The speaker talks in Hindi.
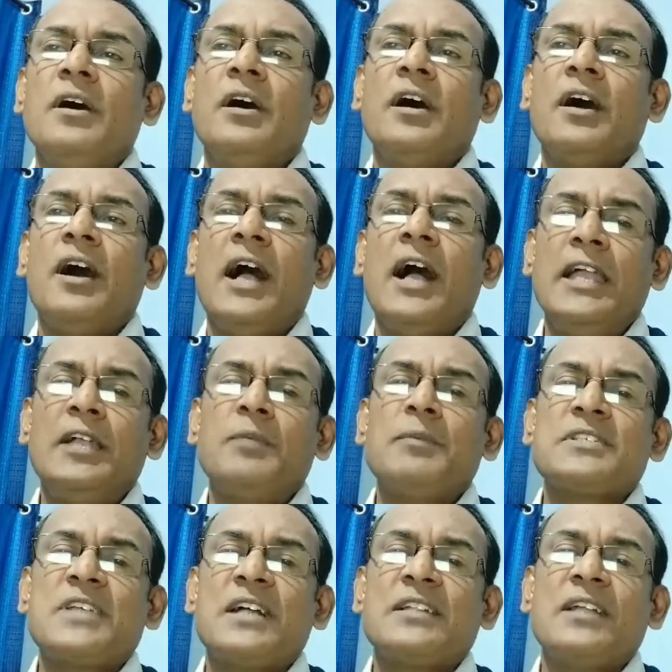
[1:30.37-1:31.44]
हाइट
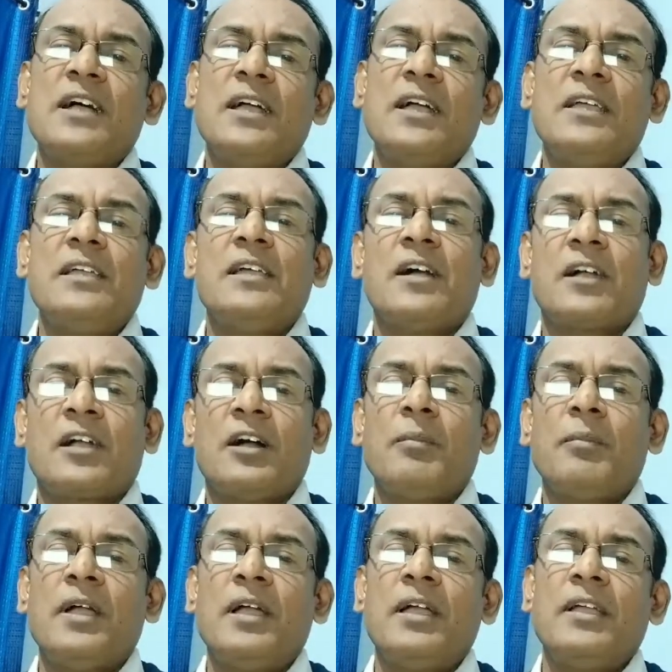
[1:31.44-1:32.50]
में ज़्यादा है या
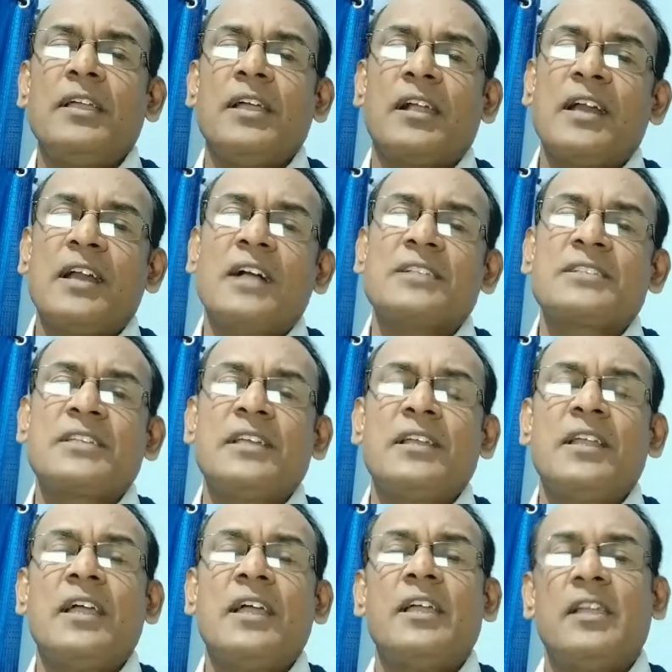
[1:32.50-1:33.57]
कम है या डार्क
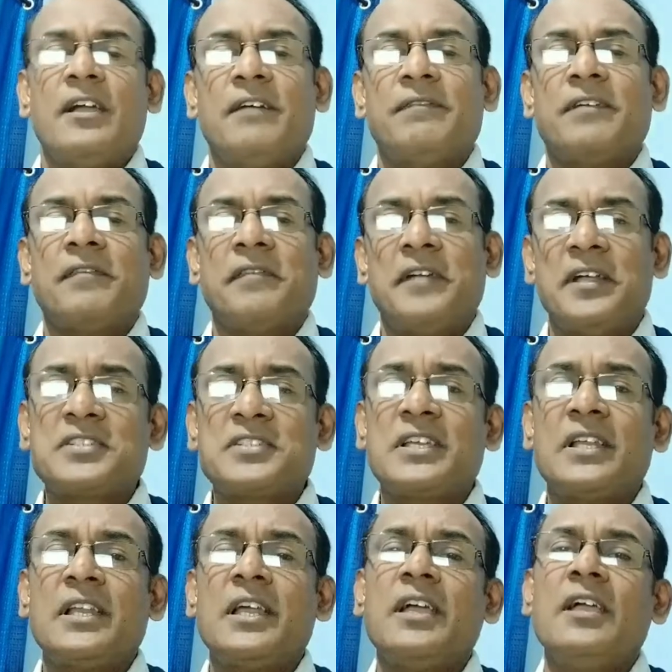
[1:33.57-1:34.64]
स्किन है या फिर फेयर
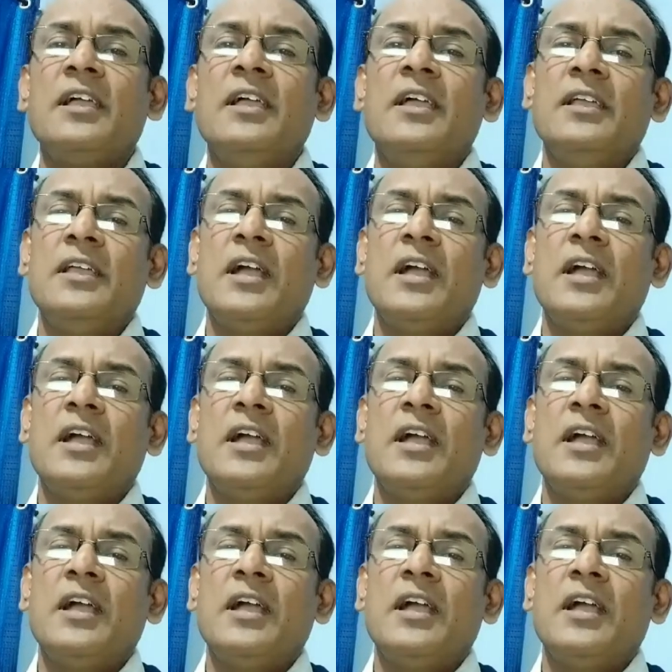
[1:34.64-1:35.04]
स्किन है